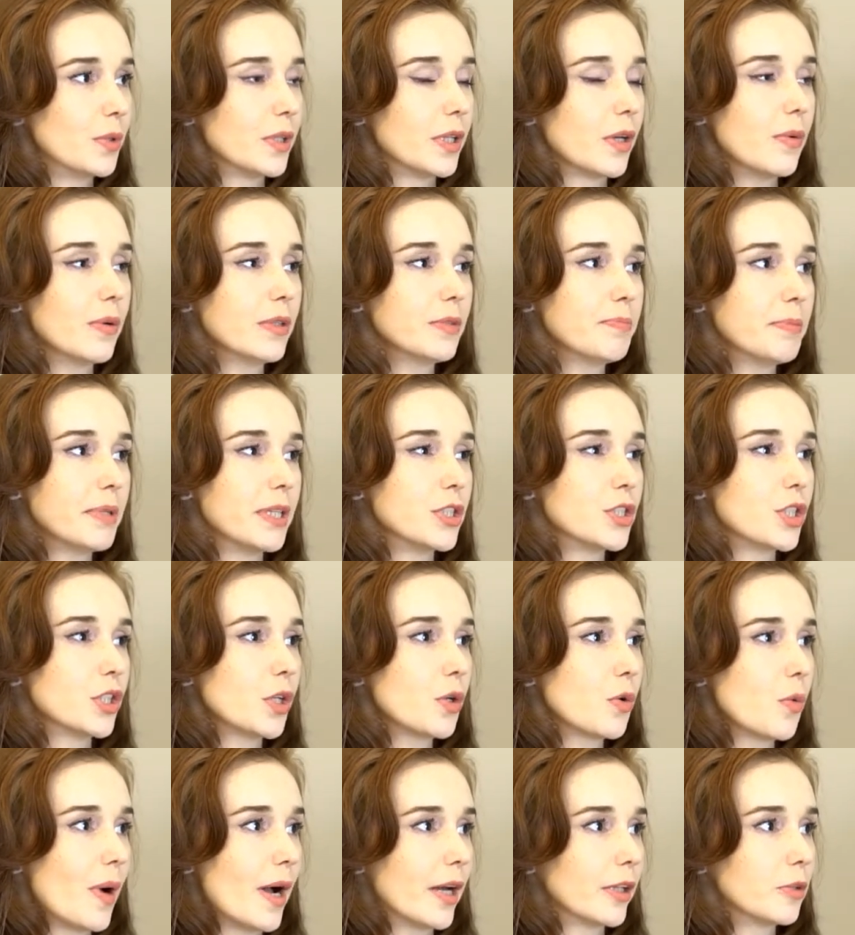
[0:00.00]
que é um ambiente
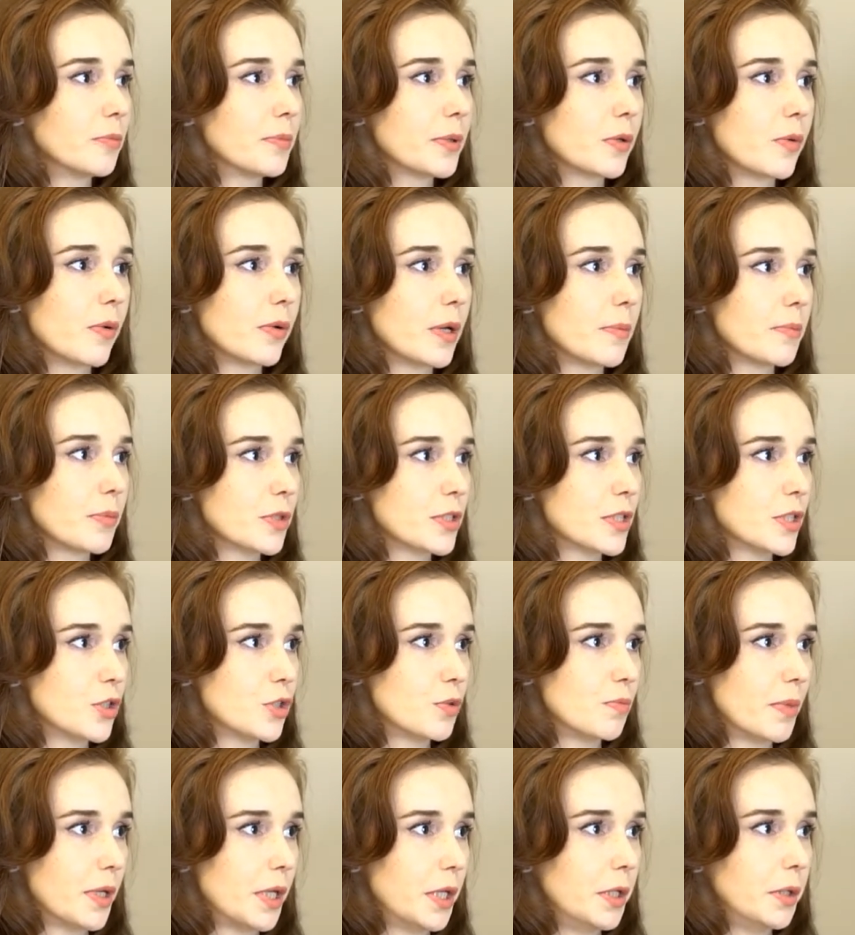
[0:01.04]
adequado para qualquer
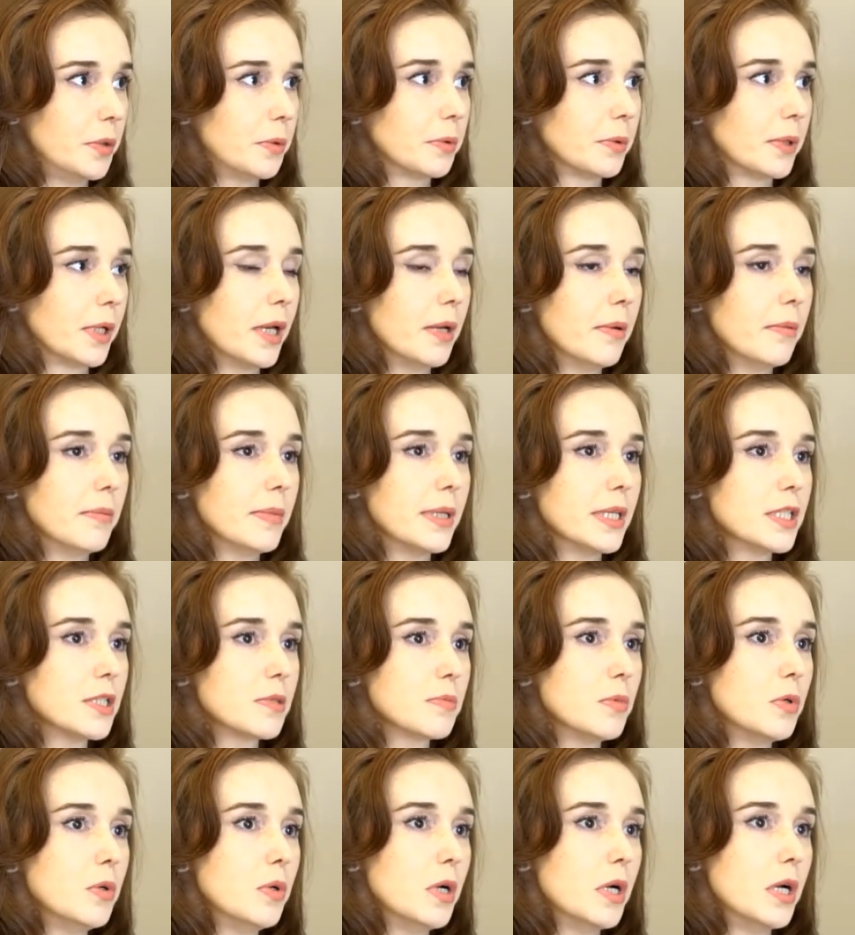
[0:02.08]
procedimento, né?
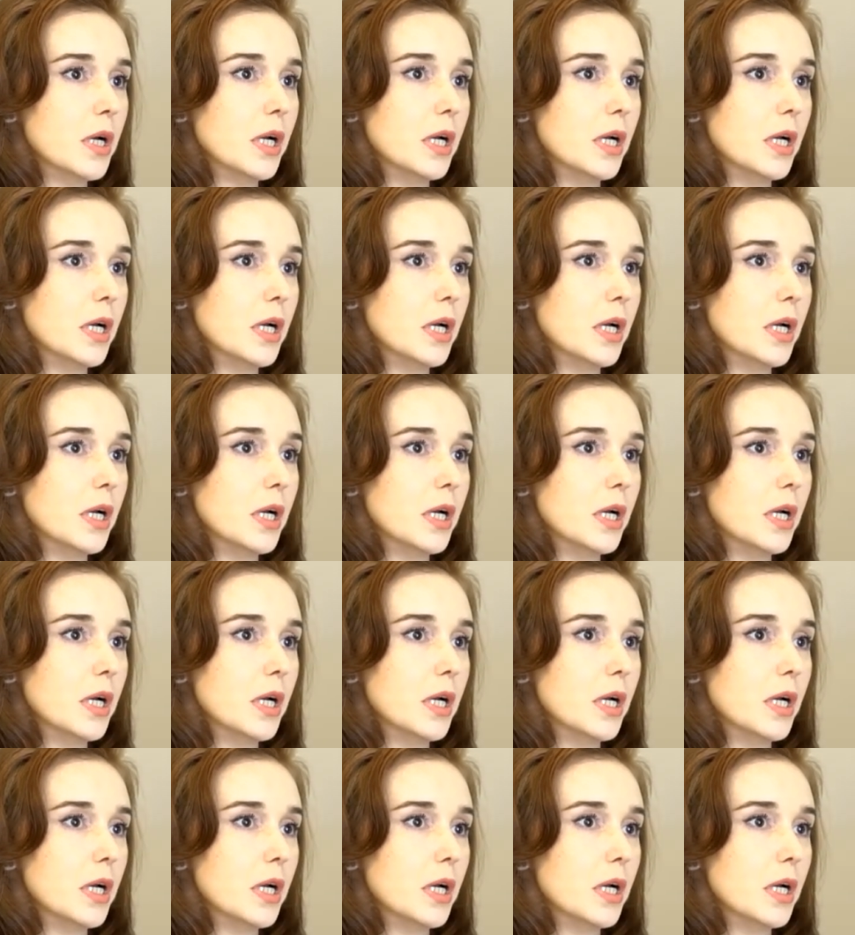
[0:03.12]
Mesmo uh,